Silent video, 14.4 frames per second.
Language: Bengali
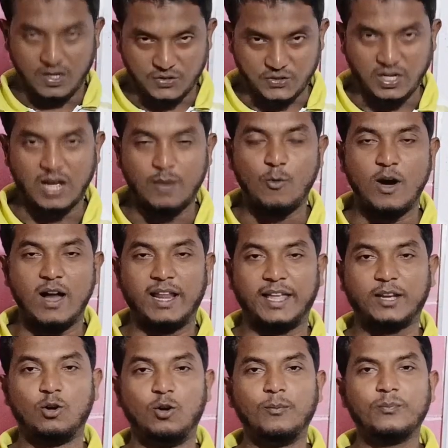আসসালামু
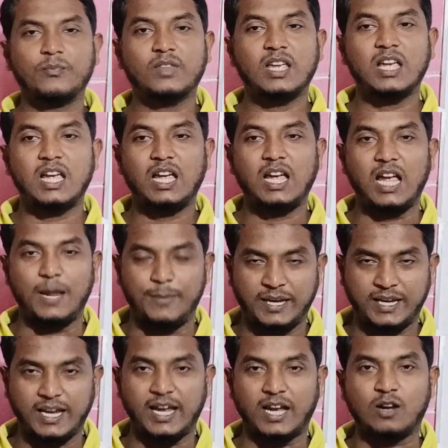আলাইকুম
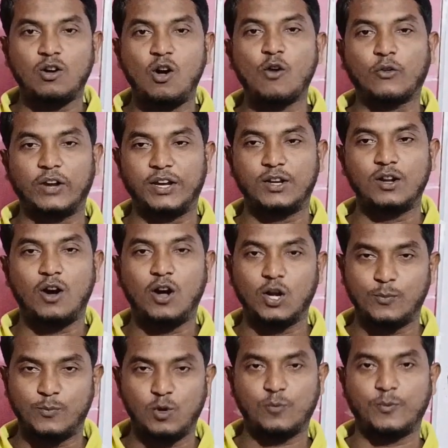এবিকে কংক্রিট হল
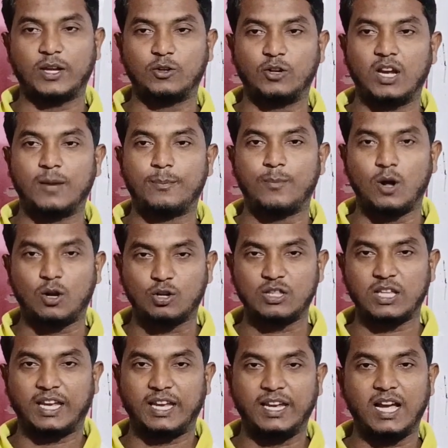ব্লক ফ্যাক্টরির পক্ষ
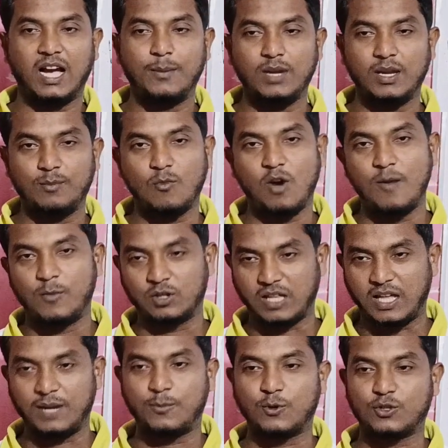থেকে আমি মোহাম্মদ
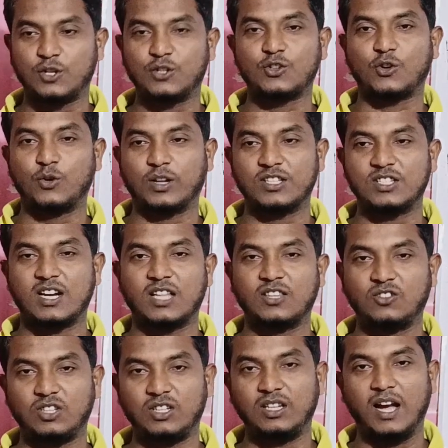আরিফ হোসেন সকলকে
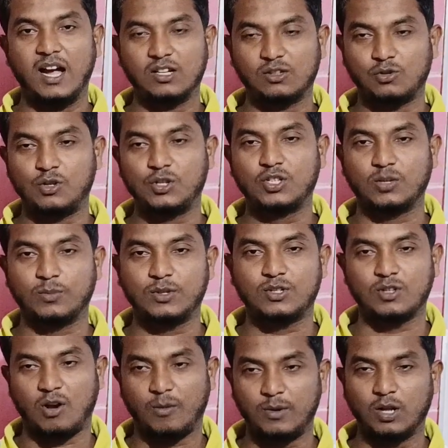জানাচ্ছি আন্তরিক
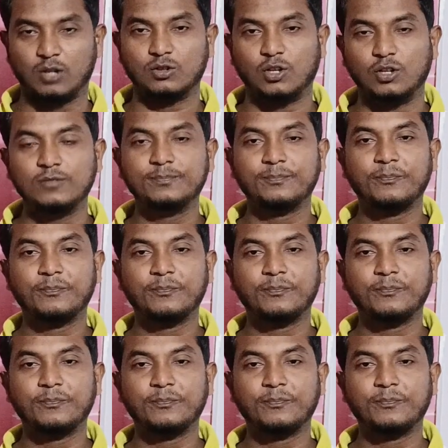শুভেচ্ছা অভিনন্দন